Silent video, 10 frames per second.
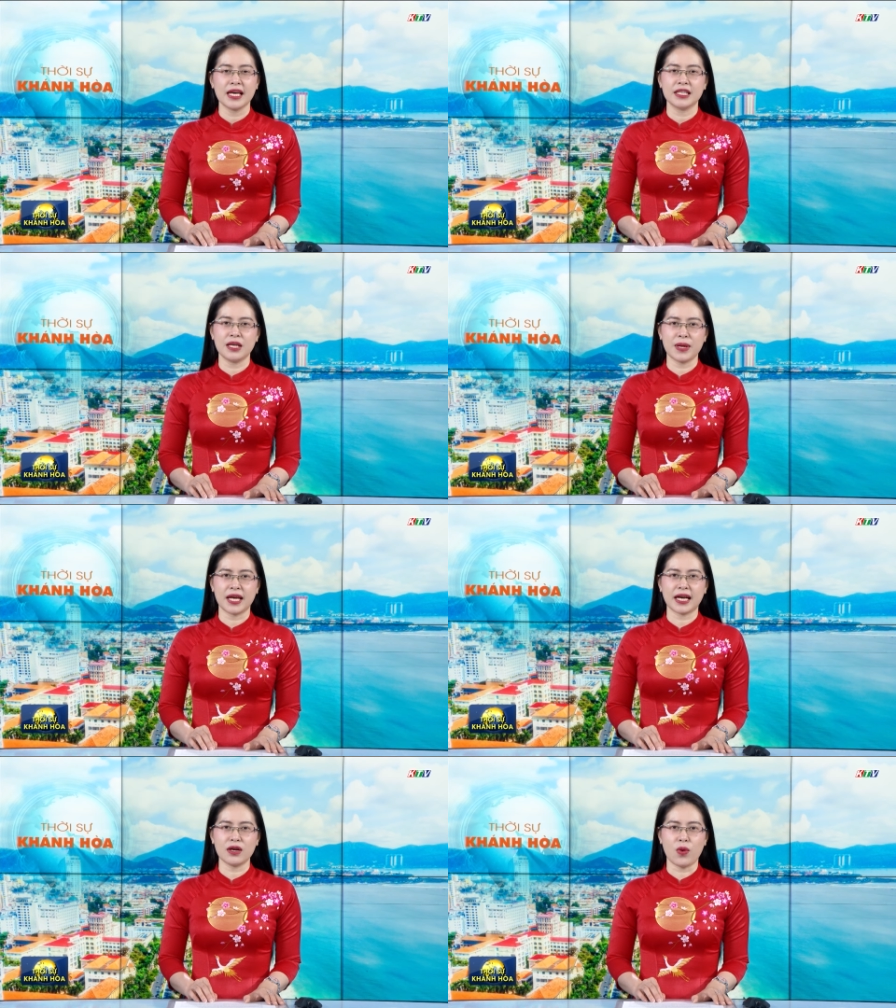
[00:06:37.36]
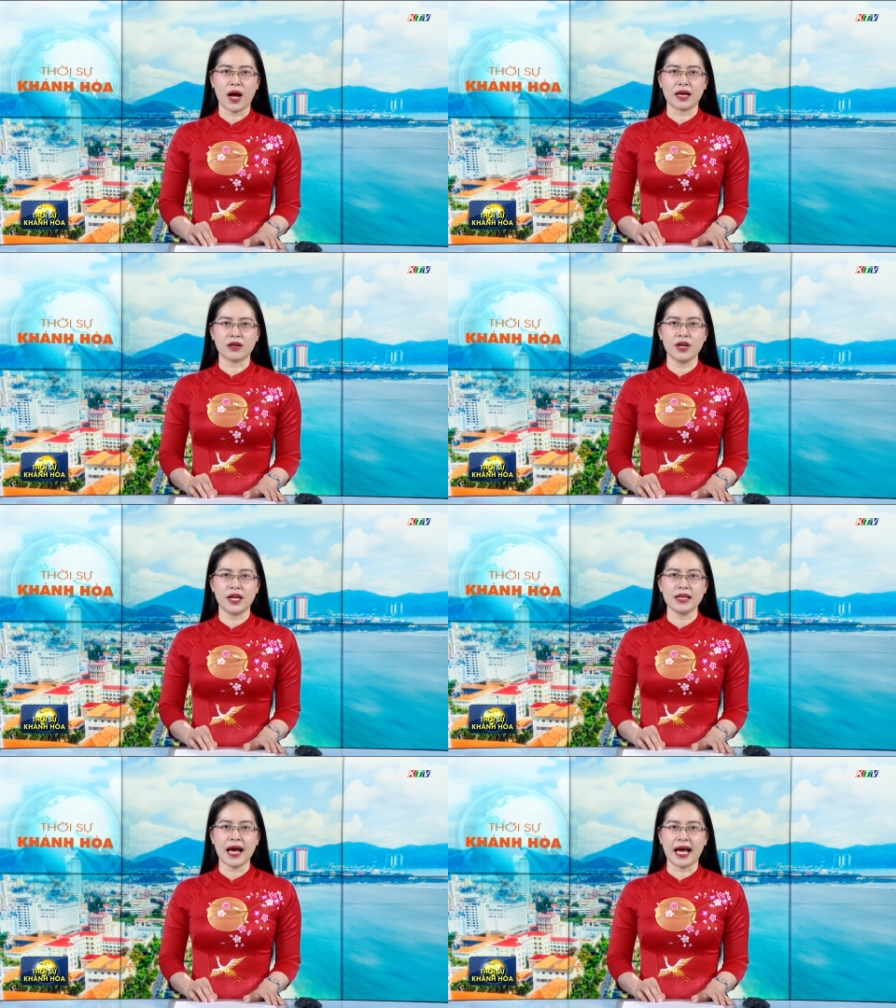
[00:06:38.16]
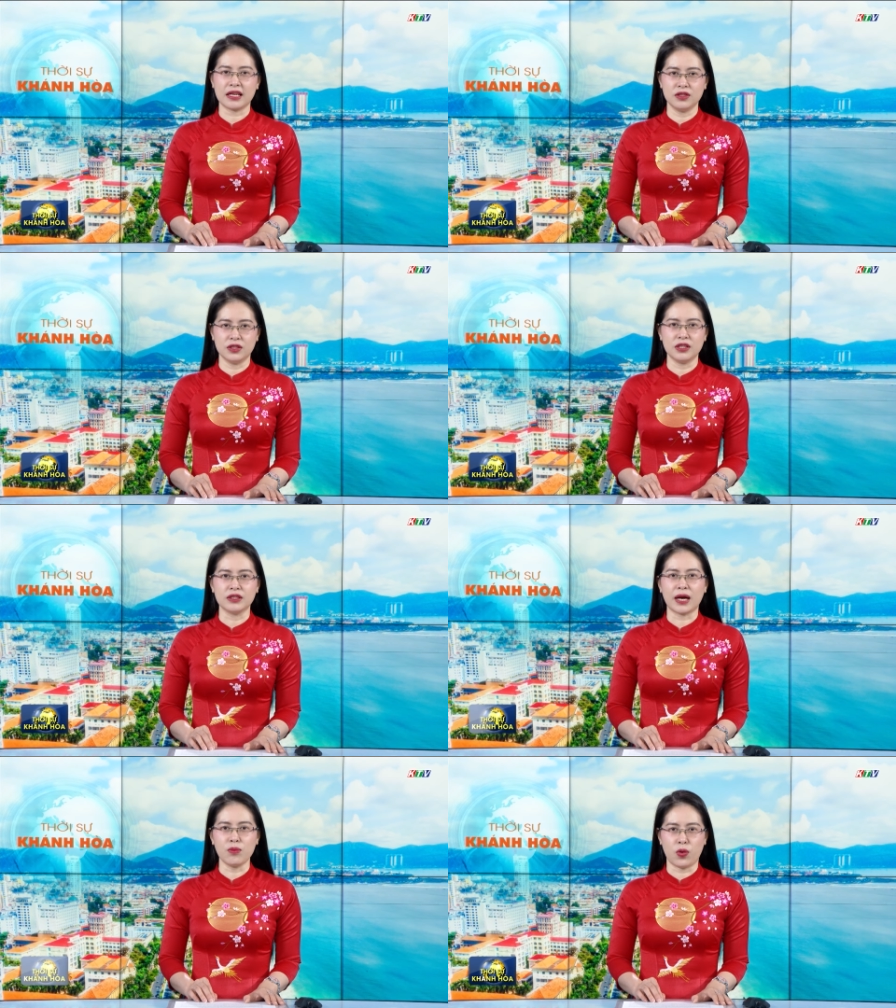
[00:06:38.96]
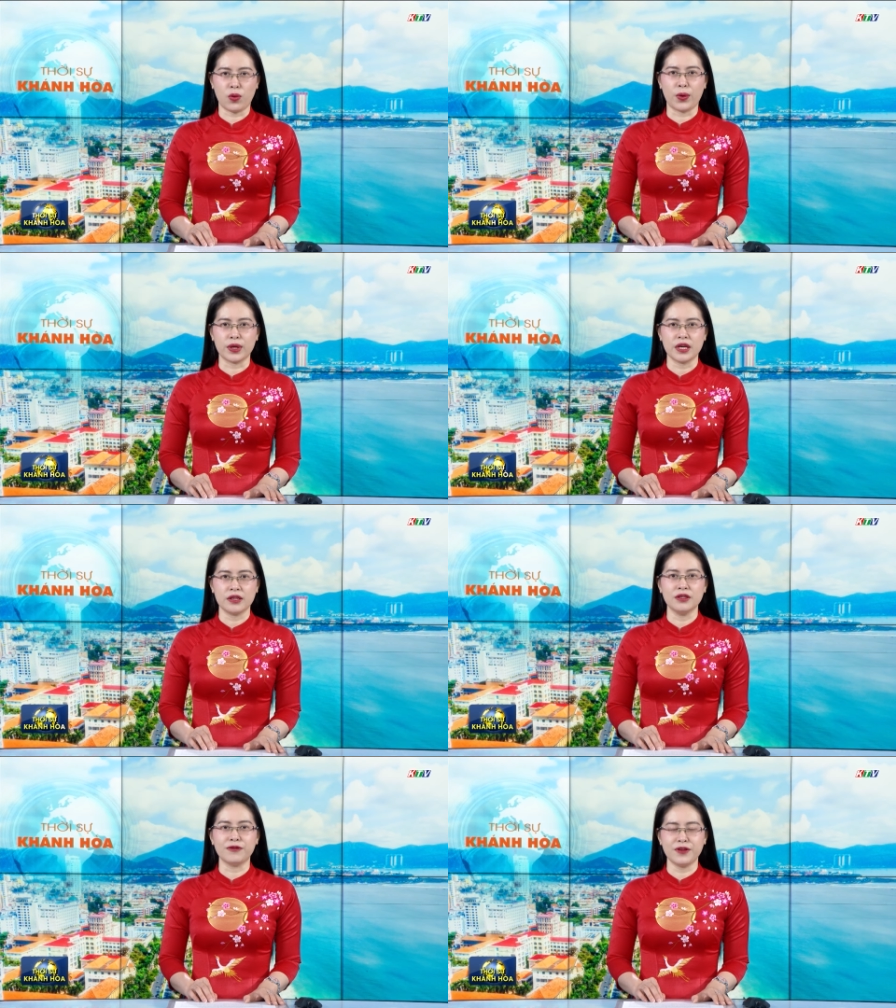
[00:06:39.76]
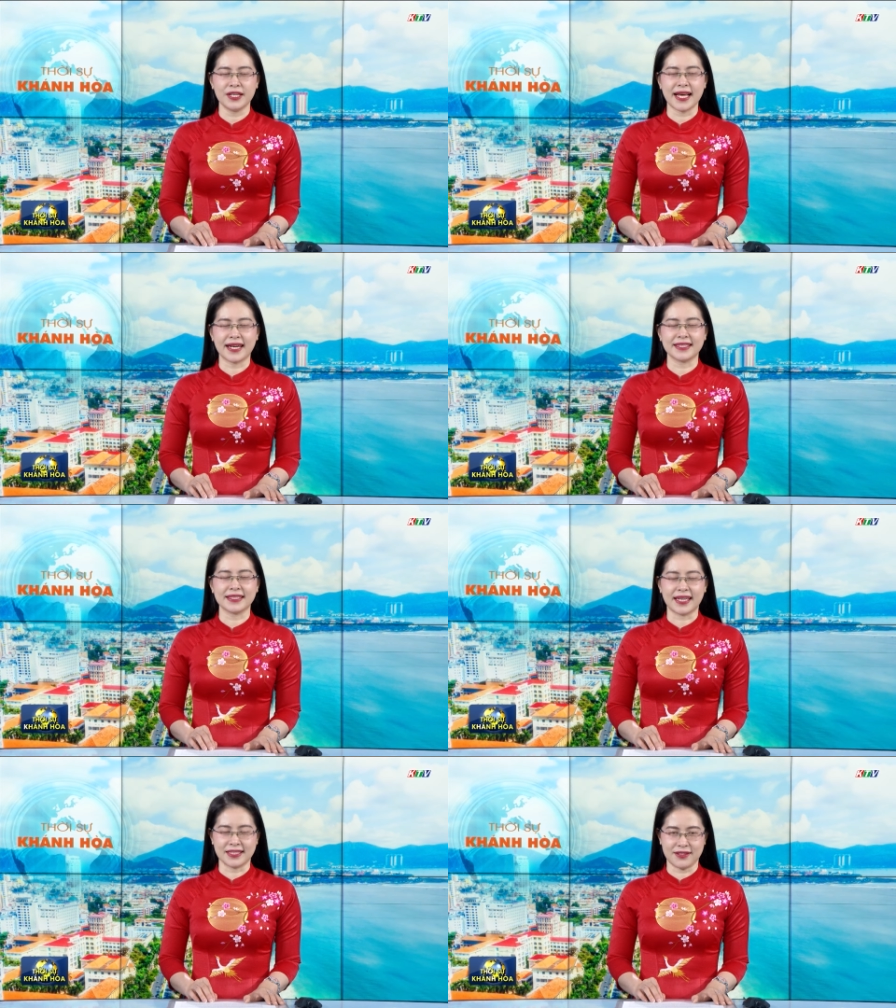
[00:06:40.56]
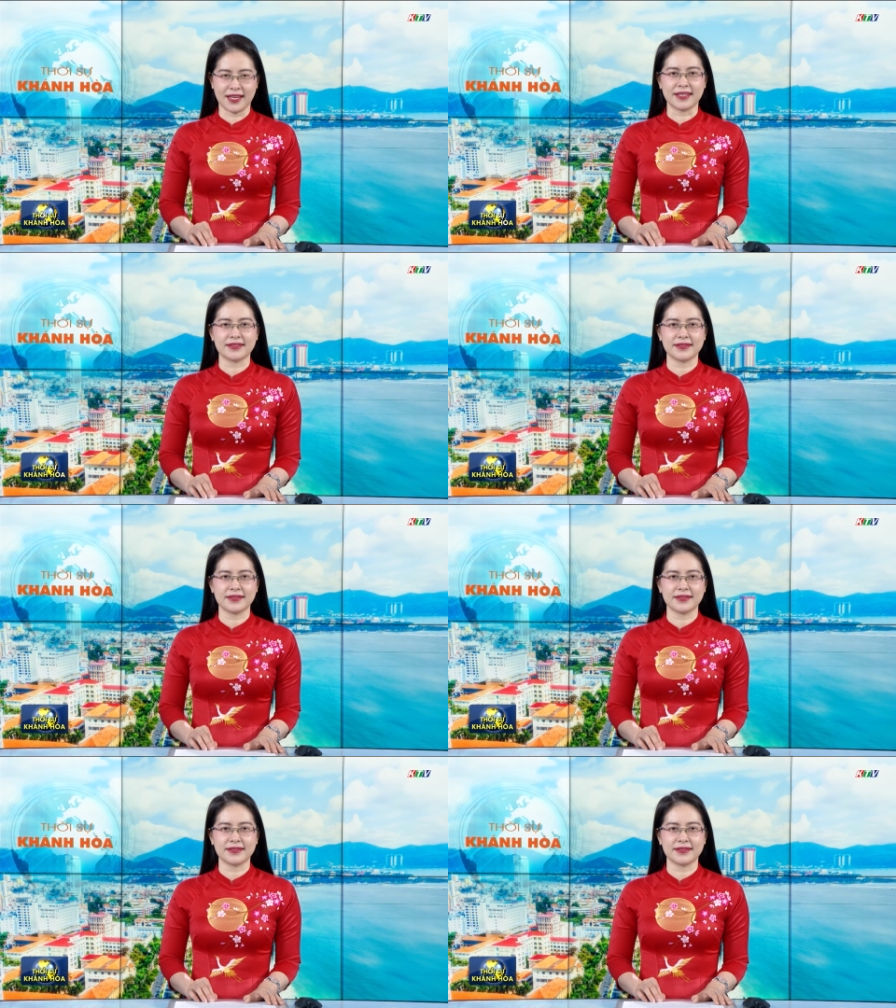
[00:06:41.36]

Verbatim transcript: Dịp này, Khánh Hòa có đến 2 gương nữ cán bộ hội được vinh danh tại sự kiện.